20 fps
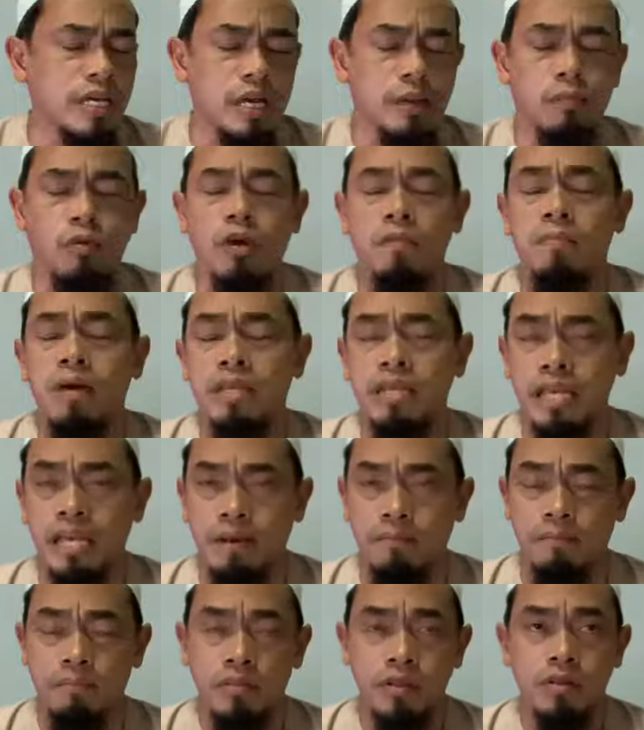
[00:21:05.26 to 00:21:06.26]
ยกับคนมาเยี่
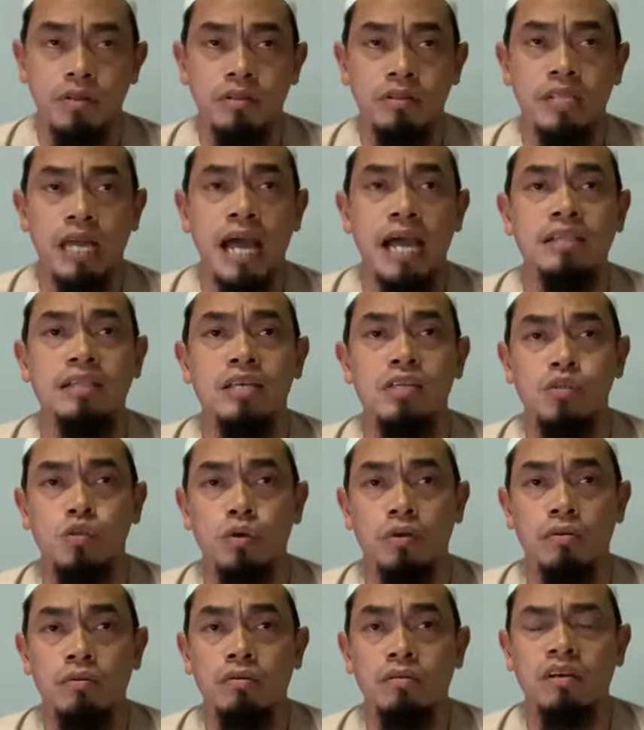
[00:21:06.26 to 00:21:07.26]
ยมท้ายที่
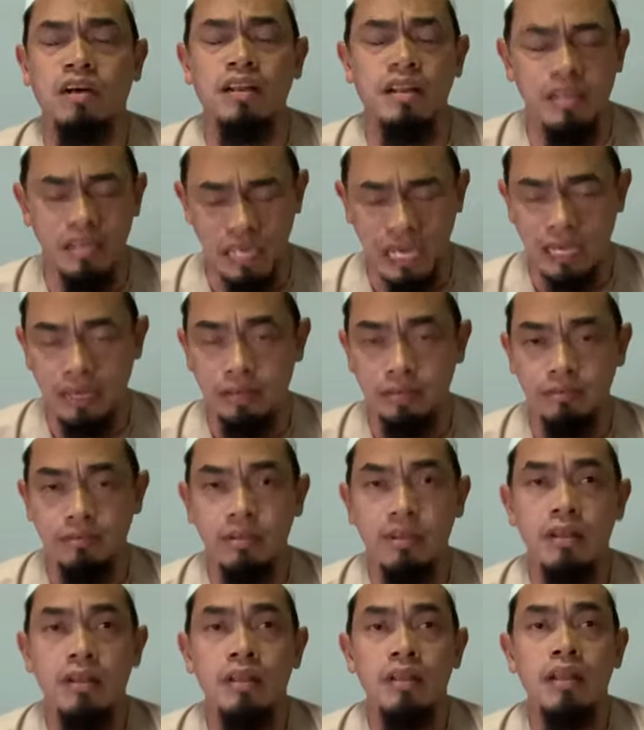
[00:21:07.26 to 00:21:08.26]
สุดก็เหนื่อย
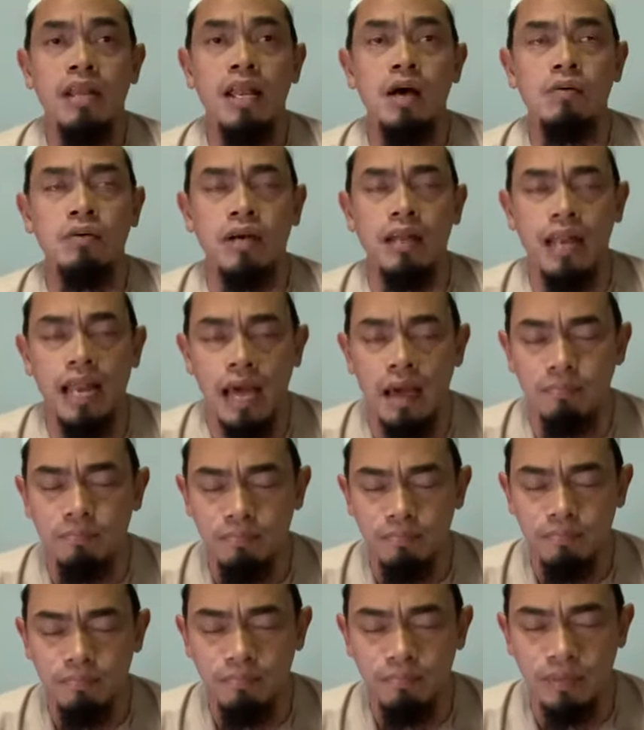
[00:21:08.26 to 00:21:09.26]
แล้วก็หลับ
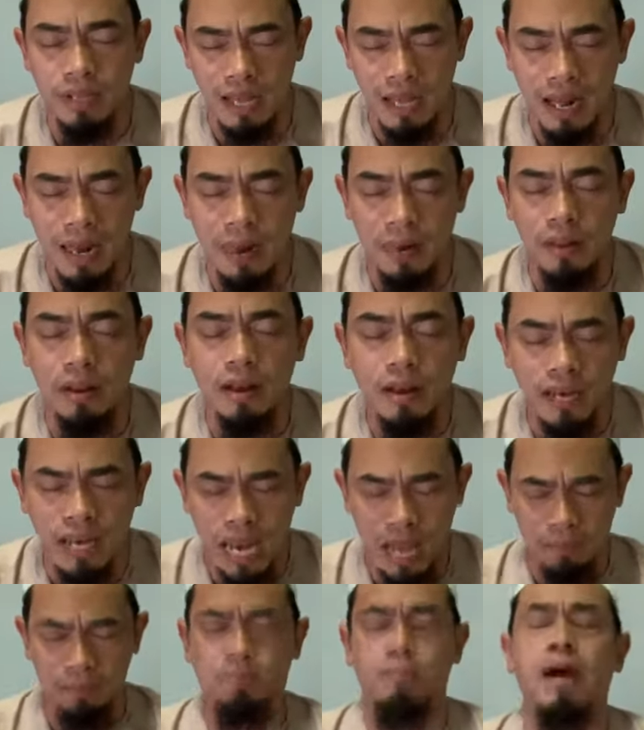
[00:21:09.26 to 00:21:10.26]
นะฮะ
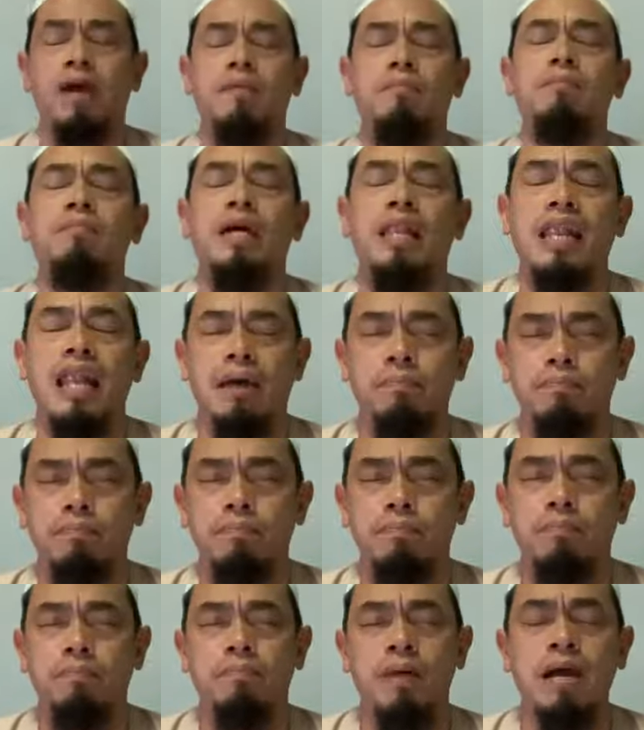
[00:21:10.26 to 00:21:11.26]
หลับเหมือนหลับ
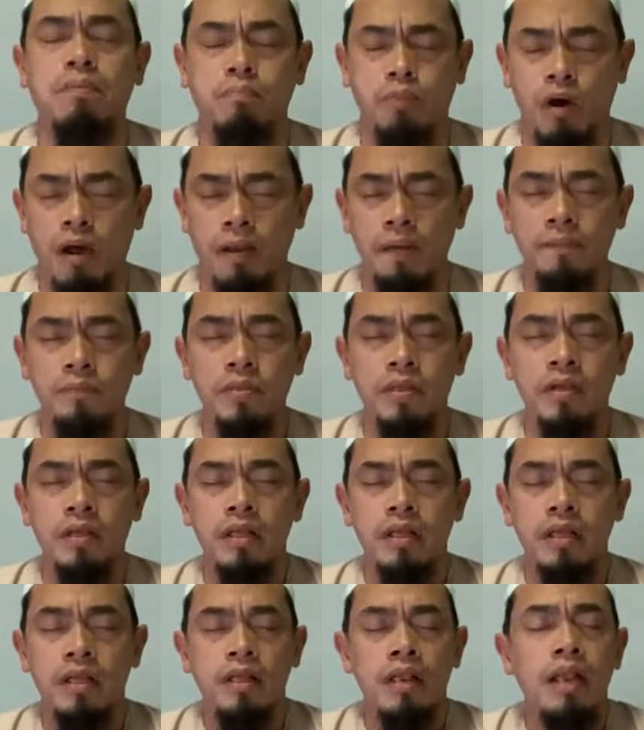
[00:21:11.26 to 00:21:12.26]
พักผ่อน
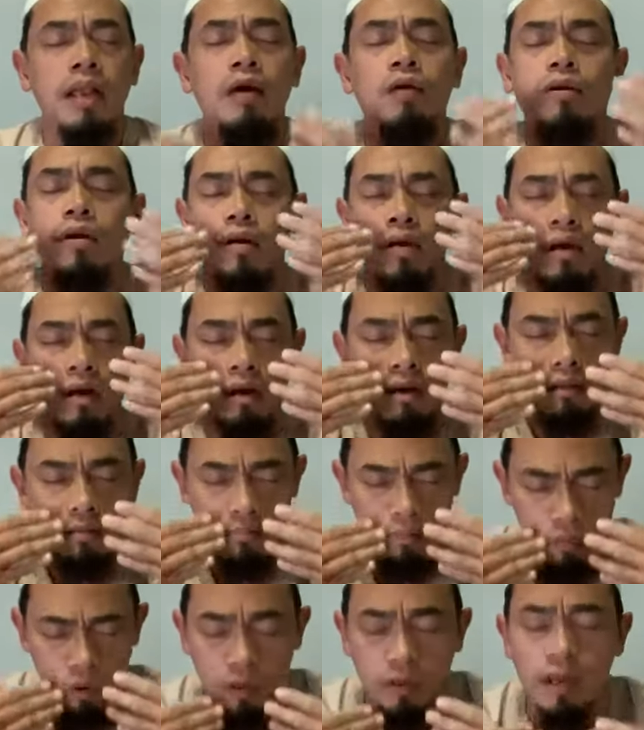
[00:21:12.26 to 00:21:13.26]
แล้วก็
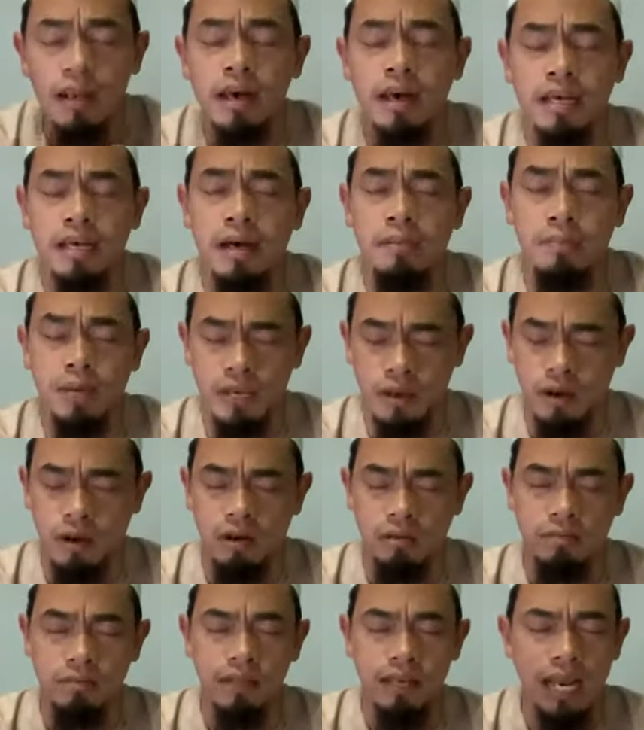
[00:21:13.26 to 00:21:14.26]
หมดเลยครับพี่น้อ
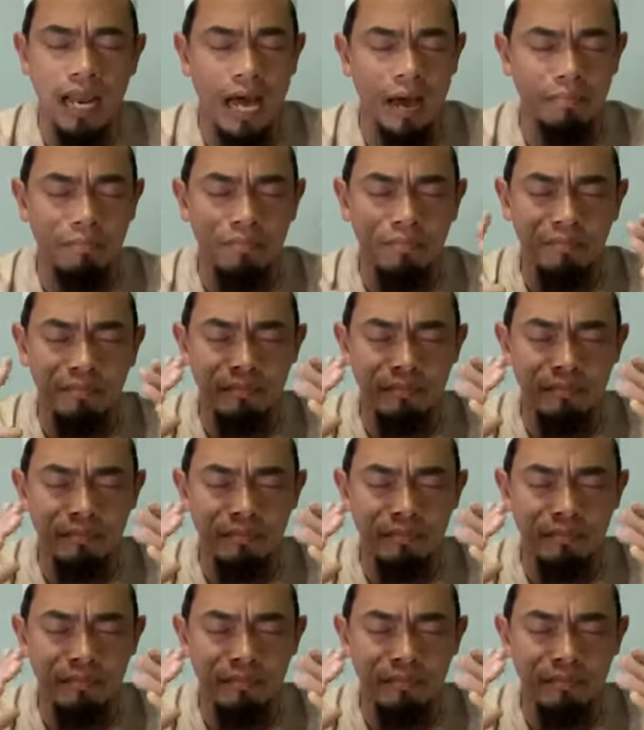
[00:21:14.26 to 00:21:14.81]
งหลับ